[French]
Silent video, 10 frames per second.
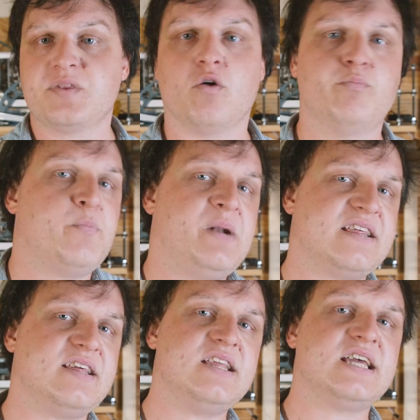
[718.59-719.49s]
on peut
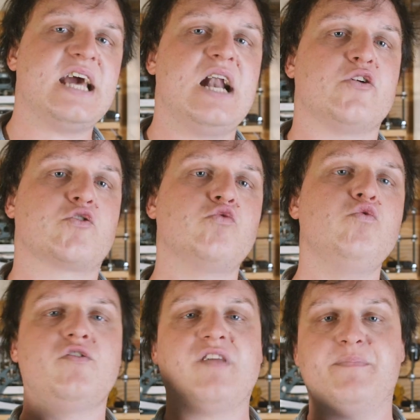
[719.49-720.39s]
placer des cales
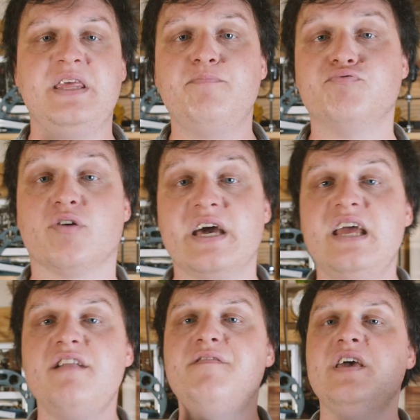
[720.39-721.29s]
sous le tapis pour
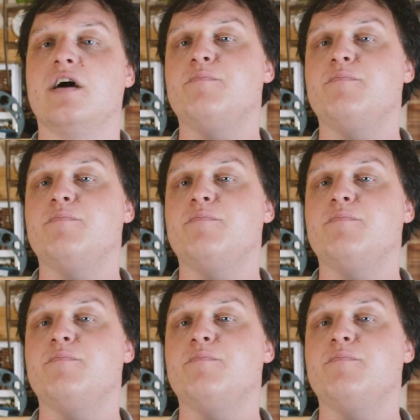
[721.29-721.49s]
élever